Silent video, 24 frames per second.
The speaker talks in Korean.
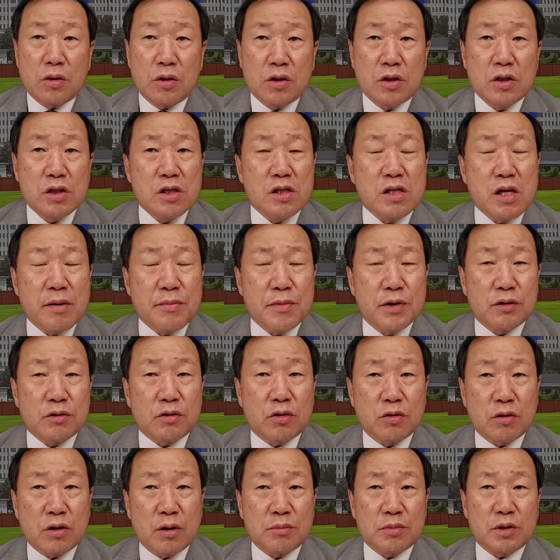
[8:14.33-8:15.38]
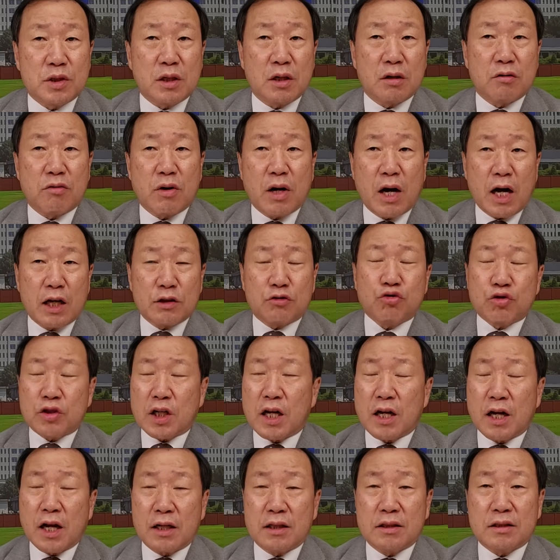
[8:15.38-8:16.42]
이재명 성남시장과 아주
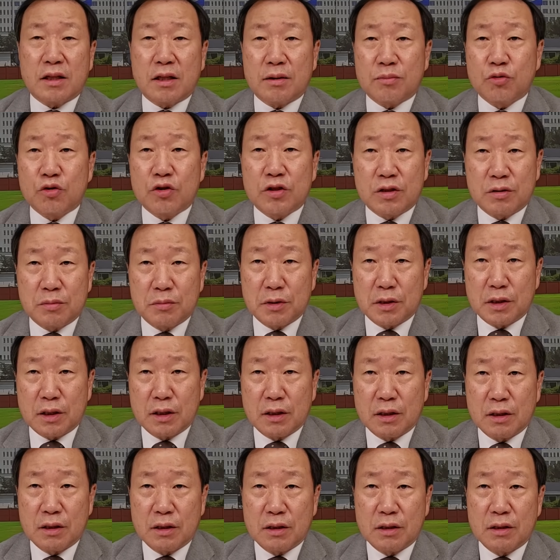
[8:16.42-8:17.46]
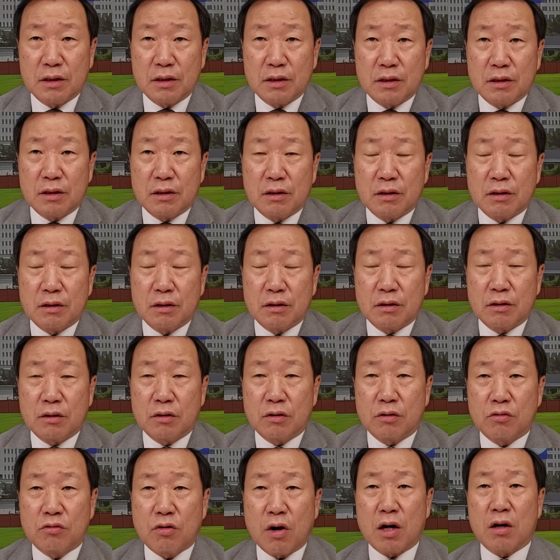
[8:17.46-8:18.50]
잘 아는 사람도 있습니다.
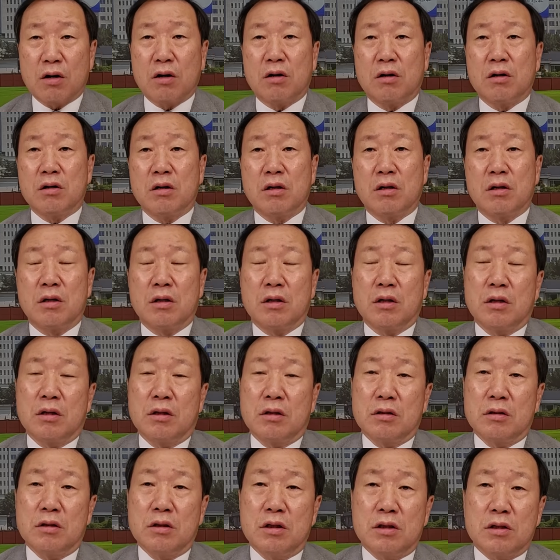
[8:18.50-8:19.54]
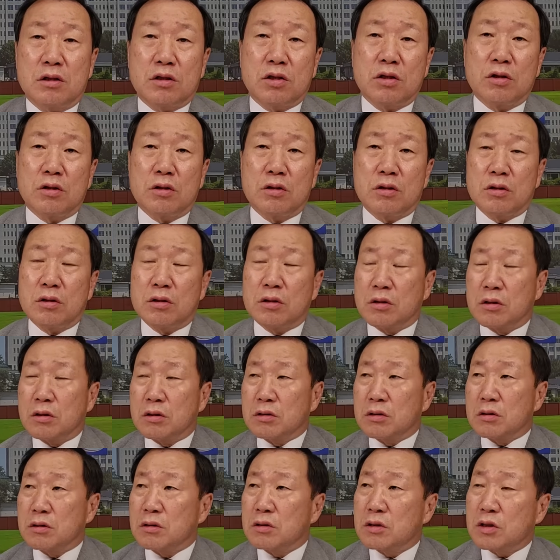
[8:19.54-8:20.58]
과거
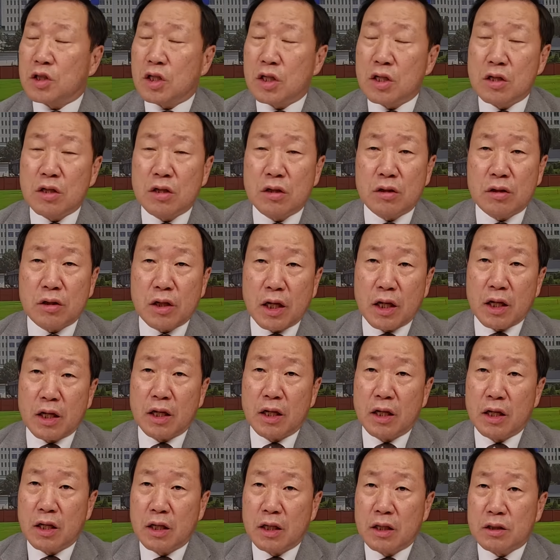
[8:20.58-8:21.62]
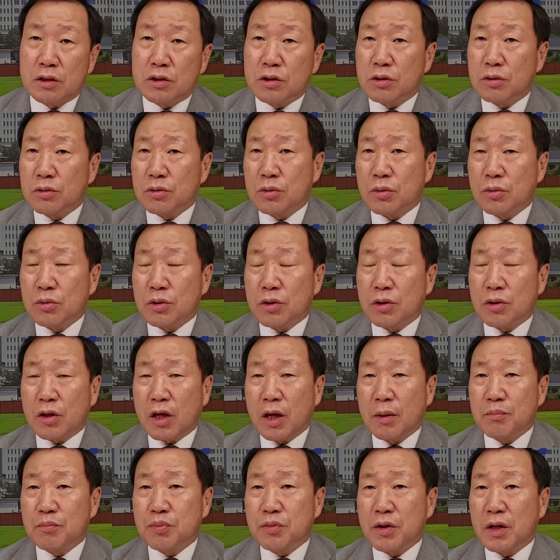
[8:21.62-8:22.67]
2007년에 정동영
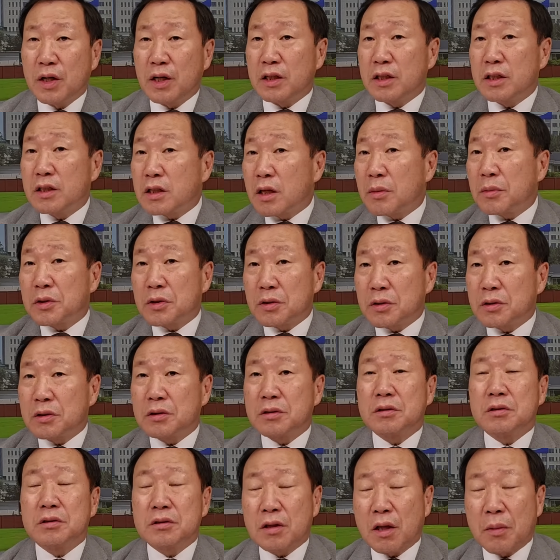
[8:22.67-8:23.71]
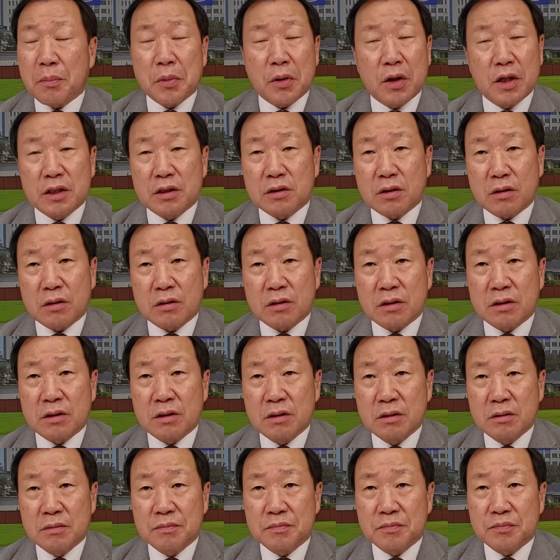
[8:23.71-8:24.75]
캠프에 이재명 대표가
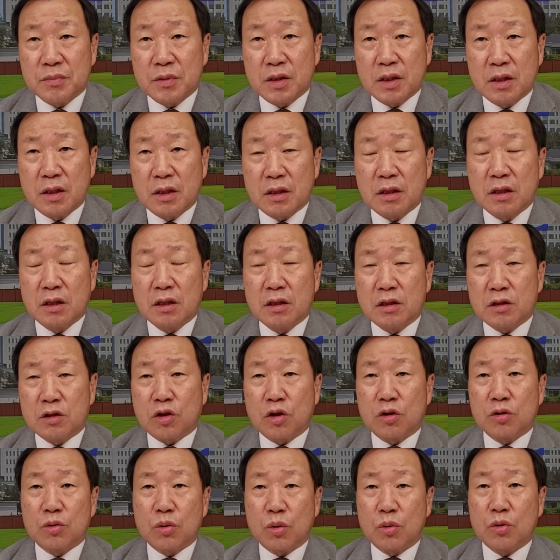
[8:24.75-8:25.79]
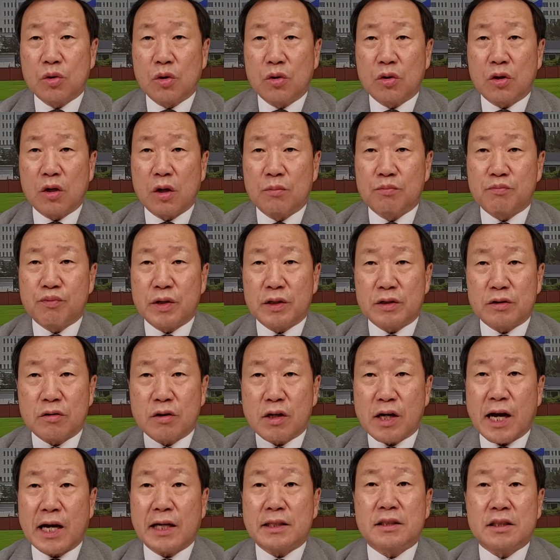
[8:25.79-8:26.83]
있었거든요. 그 정동영
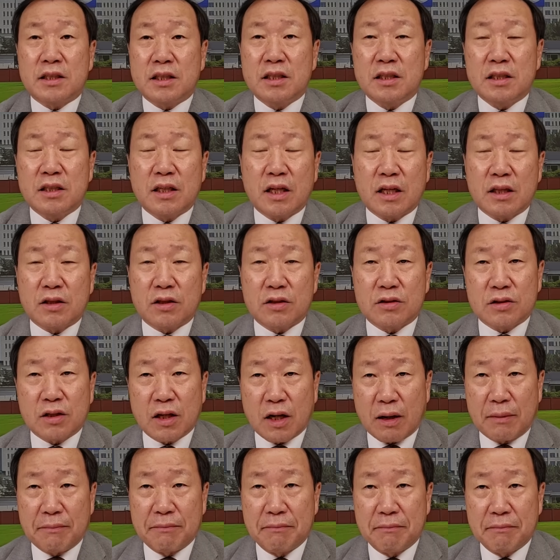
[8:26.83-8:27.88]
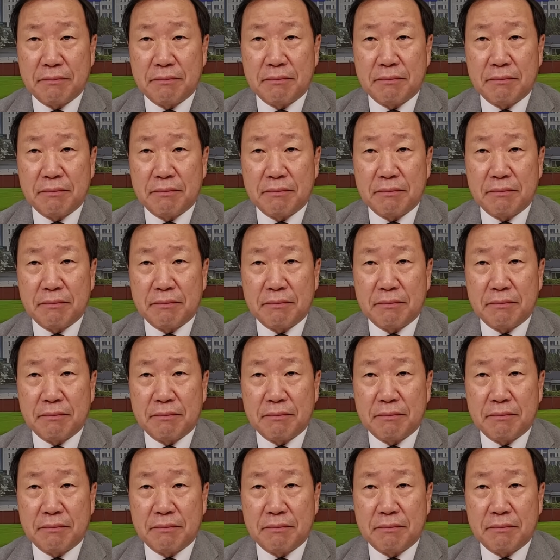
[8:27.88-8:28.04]
캠프에서 같이 일했던 사람.